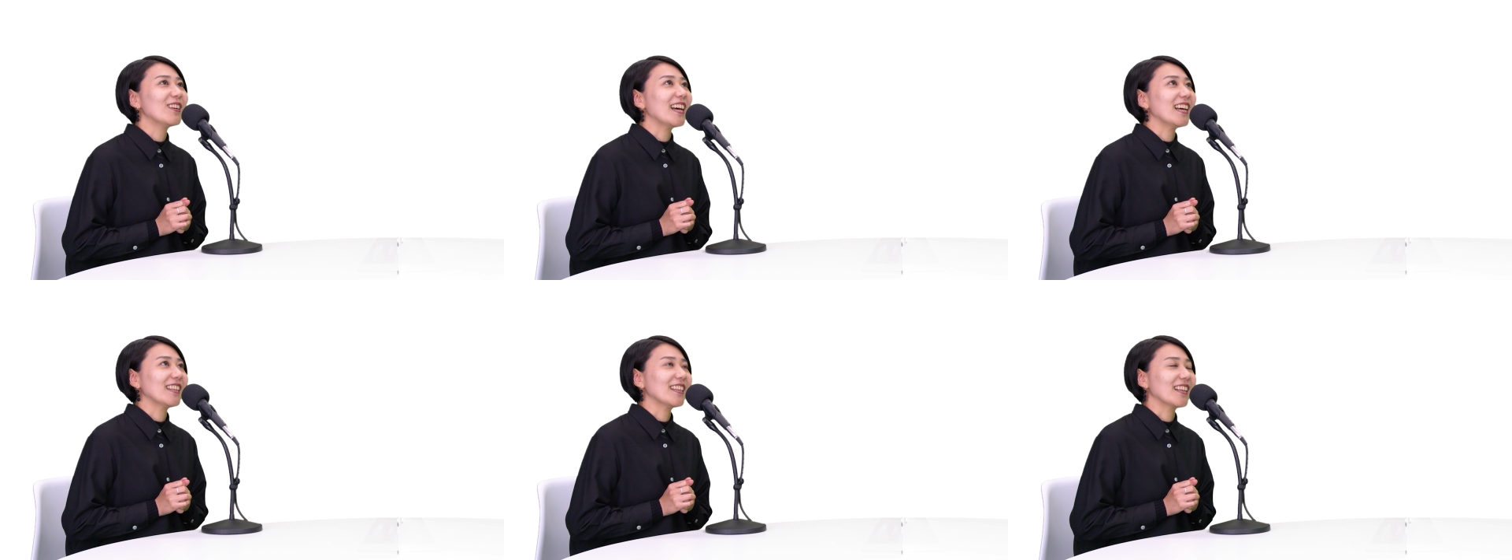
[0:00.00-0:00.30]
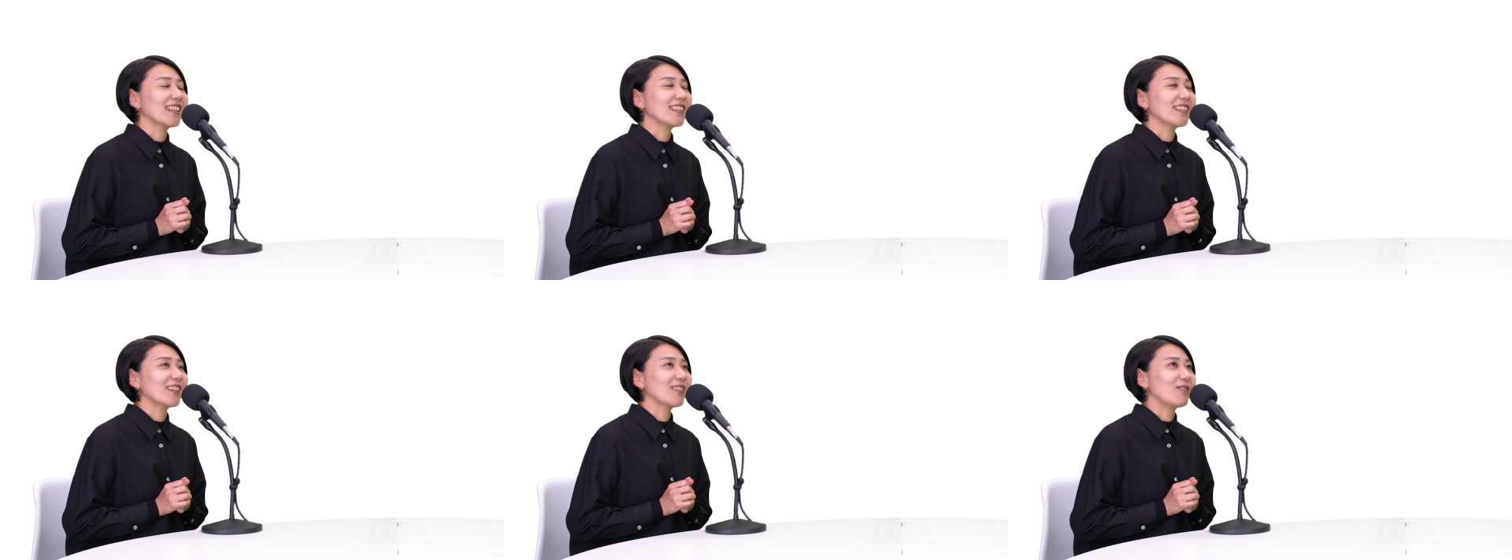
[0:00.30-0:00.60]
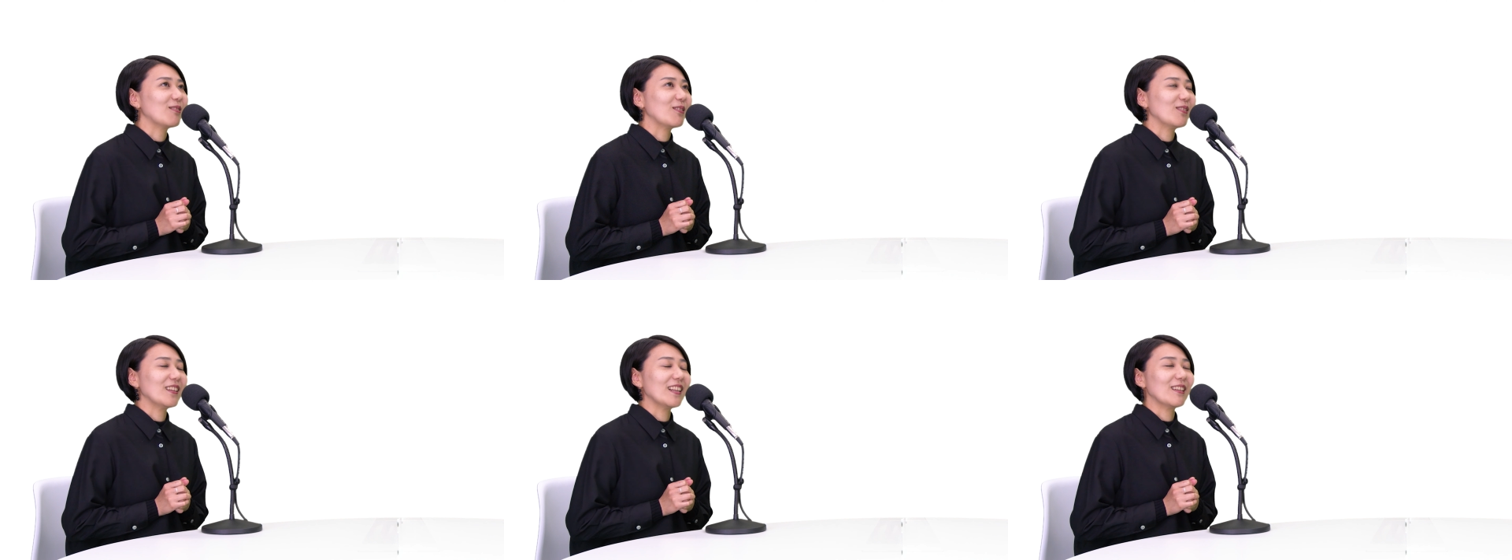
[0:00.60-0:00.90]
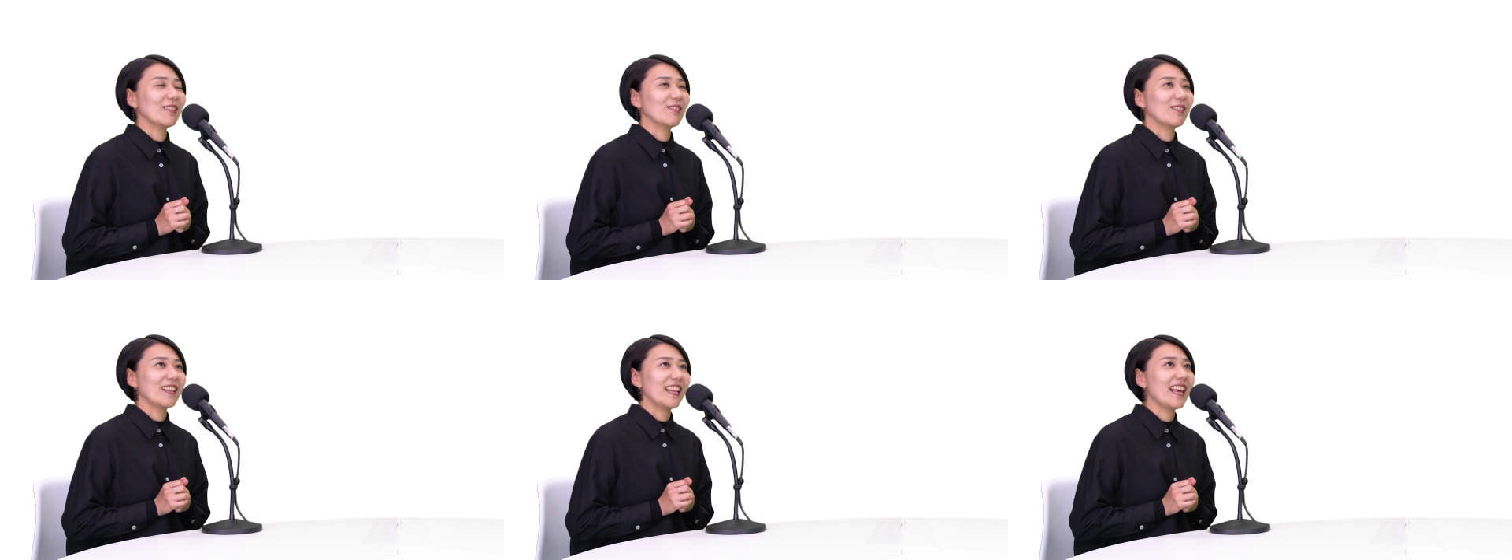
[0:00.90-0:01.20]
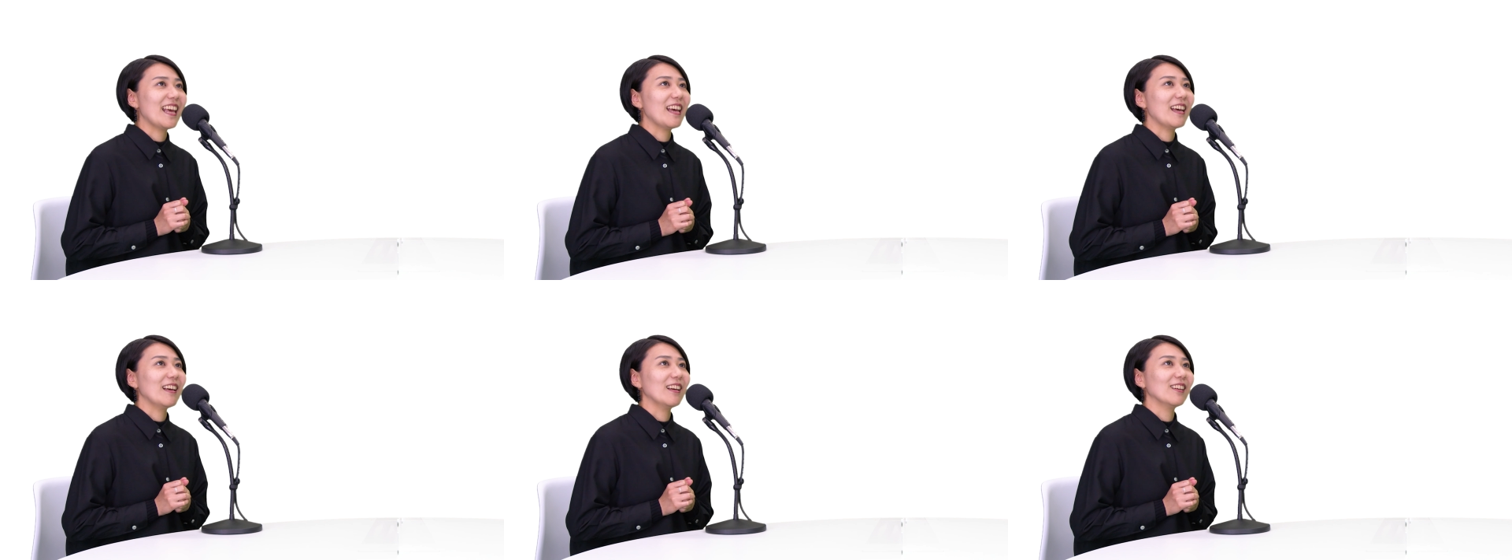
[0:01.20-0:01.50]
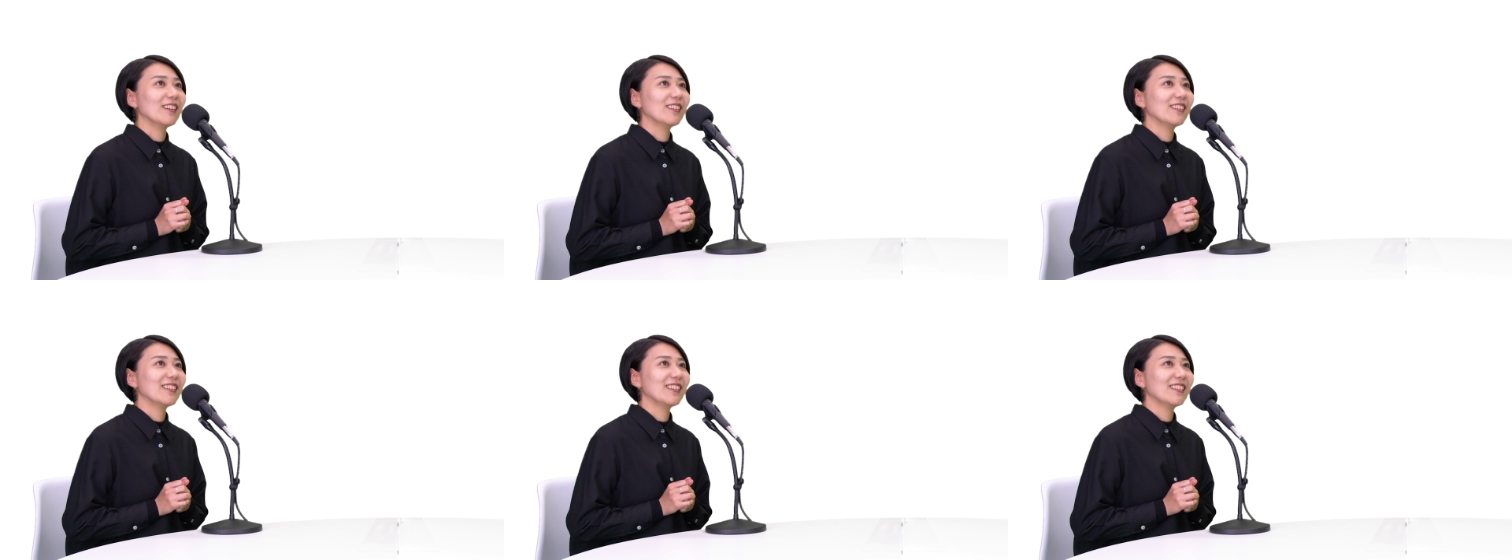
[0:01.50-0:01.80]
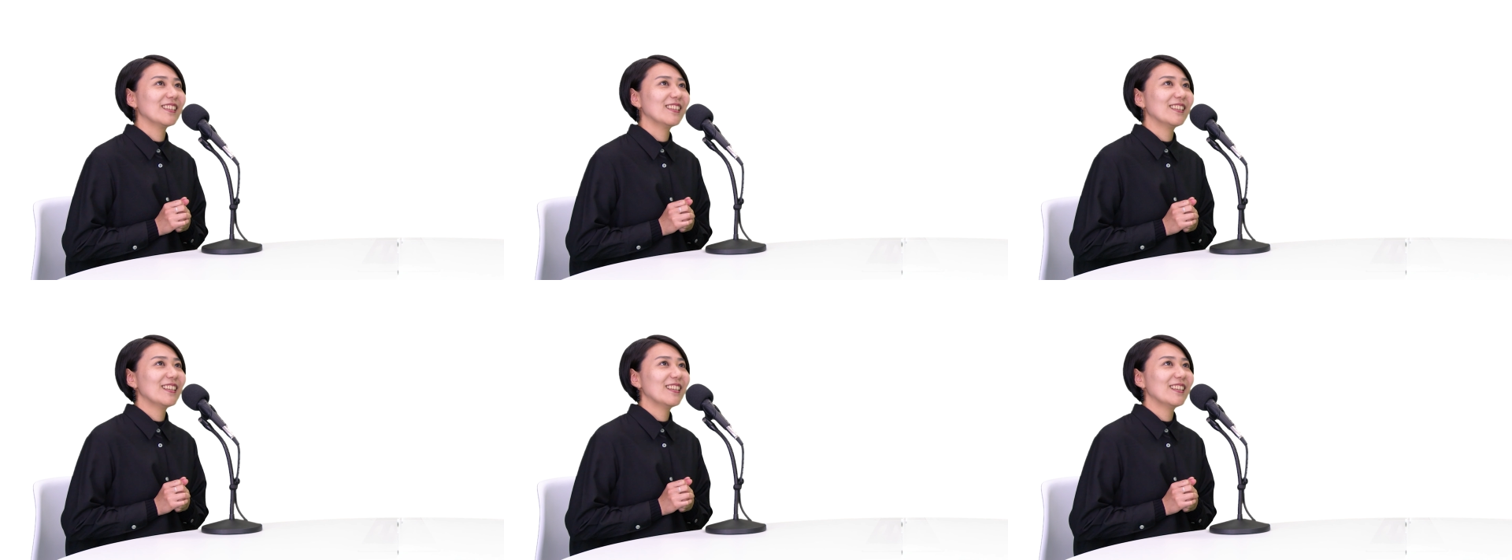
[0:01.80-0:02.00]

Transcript: らい経った頃なので、はい、